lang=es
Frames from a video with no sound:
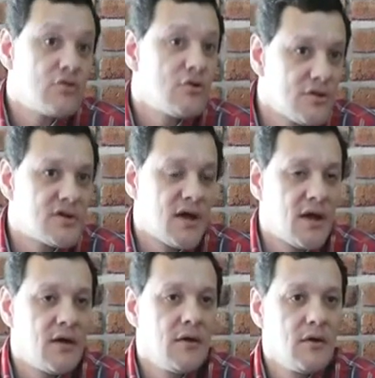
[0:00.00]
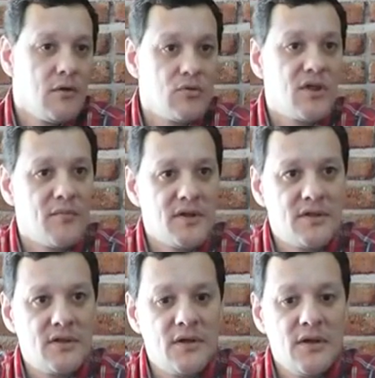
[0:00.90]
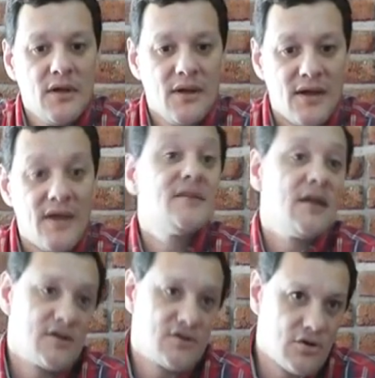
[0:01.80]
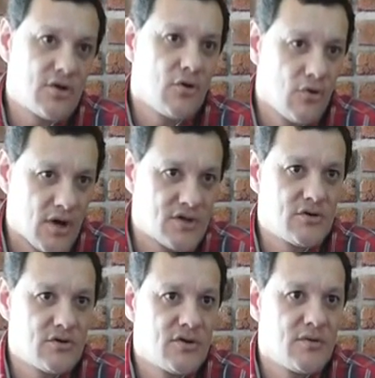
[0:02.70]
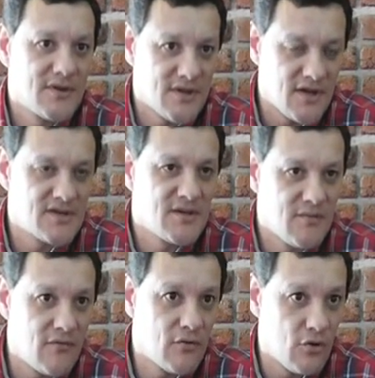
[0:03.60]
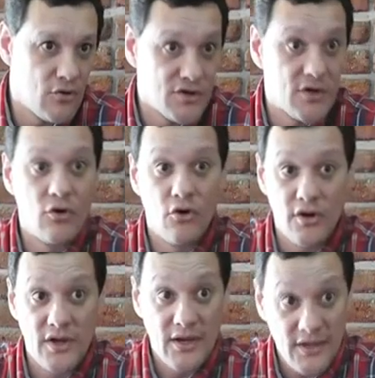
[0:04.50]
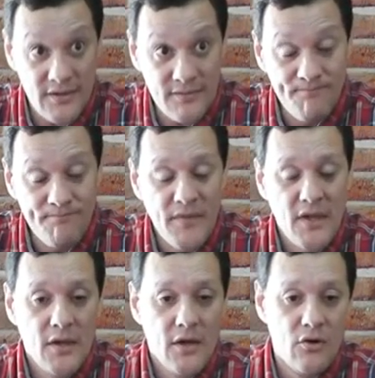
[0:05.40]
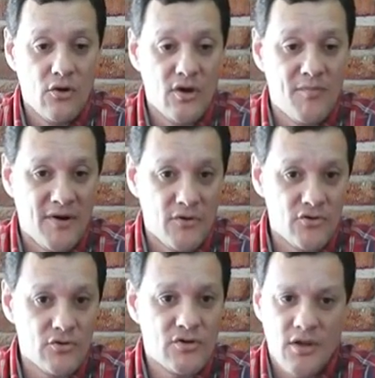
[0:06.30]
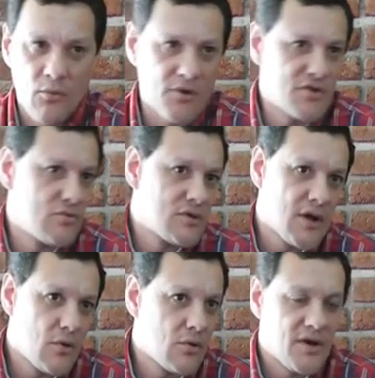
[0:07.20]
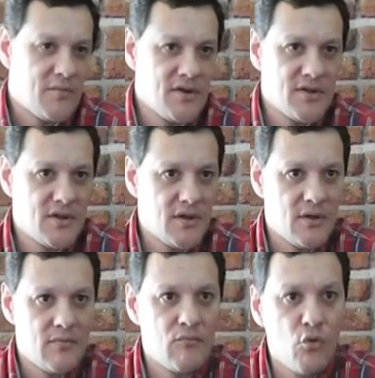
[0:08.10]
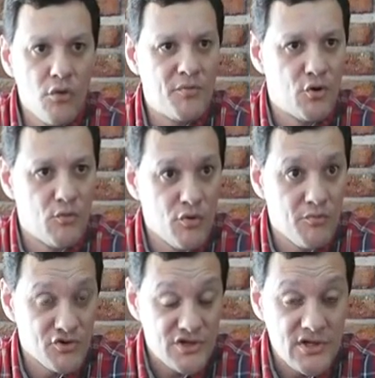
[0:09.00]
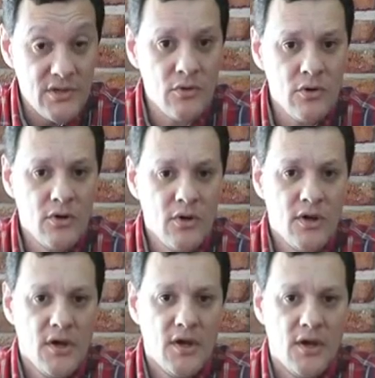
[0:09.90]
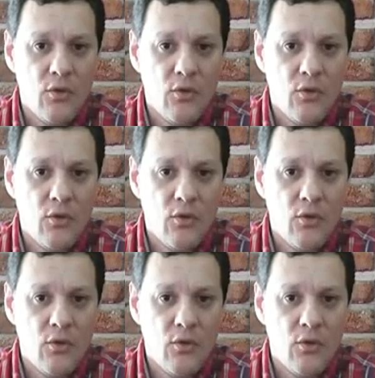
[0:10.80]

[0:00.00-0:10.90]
donde está justamente la instalación y colocación de baterías y semáforos con tecnología LED, lo que para nosotros ha dado un resultado realmente muy, pero muy positivo en